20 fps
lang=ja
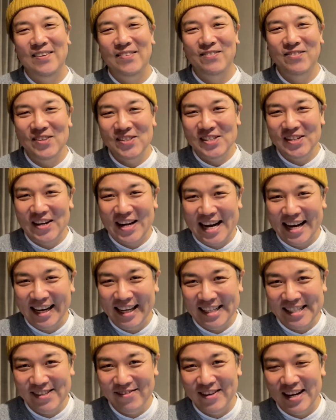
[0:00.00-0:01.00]
もちろん
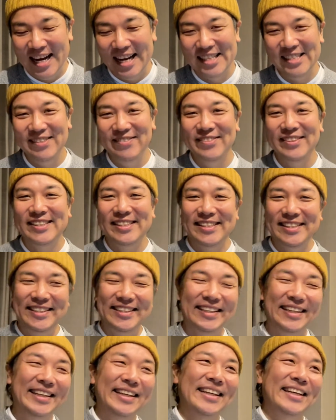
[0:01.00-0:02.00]
話も弾む
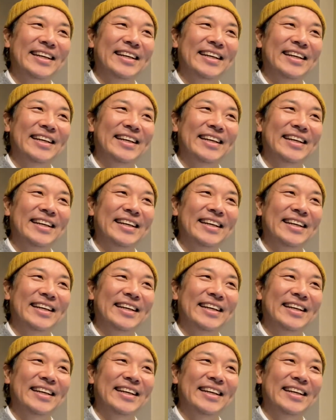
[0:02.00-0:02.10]
し、